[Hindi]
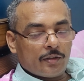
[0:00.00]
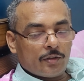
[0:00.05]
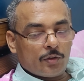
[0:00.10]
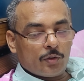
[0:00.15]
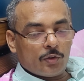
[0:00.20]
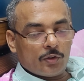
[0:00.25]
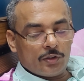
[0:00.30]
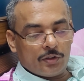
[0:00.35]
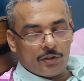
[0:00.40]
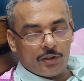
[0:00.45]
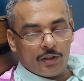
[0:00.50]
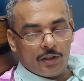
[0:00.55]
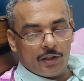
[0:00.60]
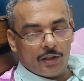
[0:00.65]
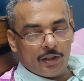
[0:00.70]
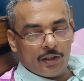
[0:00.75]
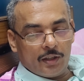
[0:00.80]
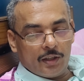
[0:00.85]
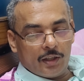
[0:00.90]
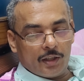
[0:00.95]
तो
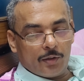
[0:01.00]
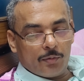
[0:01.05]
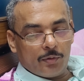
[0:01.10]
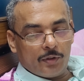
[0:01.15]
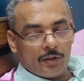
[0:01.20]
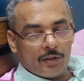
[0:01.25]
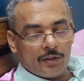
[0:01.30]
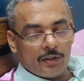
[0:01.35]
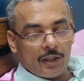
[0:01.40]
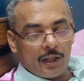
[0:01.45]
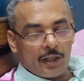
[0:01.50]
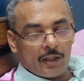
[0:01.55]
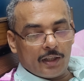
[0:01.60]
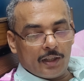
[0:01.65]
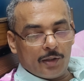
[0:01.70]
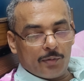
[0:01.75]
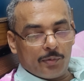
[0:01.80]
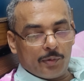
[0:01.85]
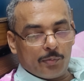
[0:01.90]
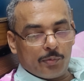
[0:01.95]
इसीलिए एक बजे जागने
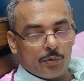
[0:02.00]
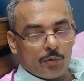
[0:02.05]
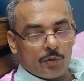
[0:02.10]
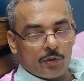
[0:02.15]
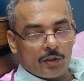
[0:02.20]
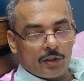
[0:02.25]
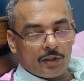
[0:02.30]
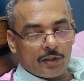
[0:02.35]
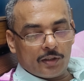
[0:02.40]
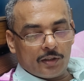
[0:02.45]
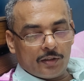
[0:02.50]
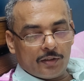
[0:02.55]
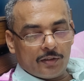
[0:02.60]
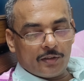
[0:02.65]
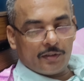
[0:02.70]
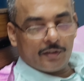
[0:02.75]
पे फोन करता हूँ